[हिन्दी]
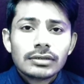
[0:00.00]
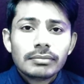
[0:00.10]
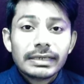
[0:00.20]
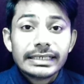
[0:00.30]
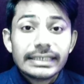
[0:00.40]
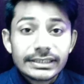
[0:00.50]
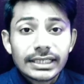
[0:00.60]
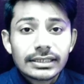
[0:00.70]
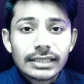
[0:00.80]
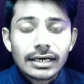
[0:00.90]
मैं ये नहीं
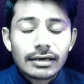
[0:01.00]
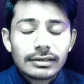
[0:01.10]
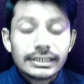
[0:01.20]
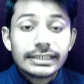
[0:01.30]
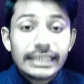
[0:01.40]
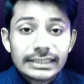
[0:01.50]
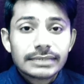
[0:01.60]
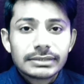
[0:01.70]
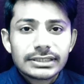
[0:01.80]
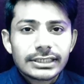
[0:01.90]
जानता ये नहीं
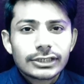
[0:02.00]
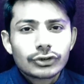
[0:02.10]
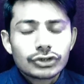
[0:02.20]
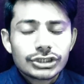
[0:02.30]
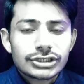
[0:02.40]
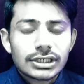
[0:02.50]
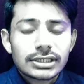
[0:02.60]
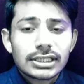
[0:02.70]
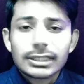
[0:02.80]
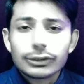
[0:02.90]
समझने की कोशिश
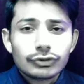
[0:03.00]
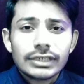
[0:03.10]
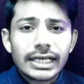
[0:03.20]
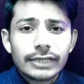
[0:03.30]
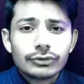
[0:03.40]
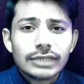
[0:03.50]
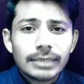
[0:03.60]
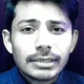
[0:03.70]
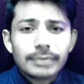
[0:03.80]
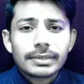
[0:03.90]
करता कि दुनिया है
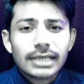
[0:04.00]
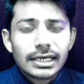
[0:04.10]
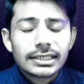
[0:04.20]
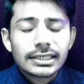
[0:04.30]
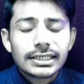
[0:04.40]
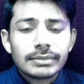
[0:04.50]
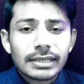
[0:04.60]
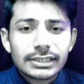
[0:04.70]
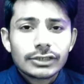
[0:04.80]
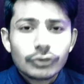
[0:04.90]
दुनिया में हर प्रकार की
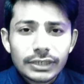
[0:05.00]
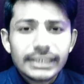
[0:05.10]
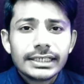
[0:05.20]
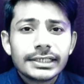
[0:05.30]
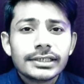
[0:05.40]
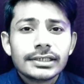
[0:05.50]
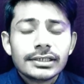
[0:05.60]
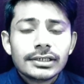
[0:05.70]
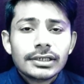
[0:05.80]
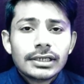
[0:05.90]
बातें होंगी ही
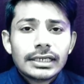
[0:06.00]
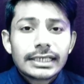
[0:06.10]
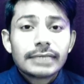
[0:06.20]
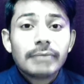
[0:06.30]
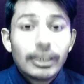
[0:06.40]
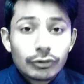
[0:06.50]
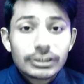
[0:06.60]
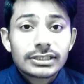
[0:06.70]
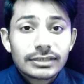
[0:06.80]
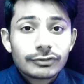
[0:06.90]
लेकिन मैं उनकी तरफ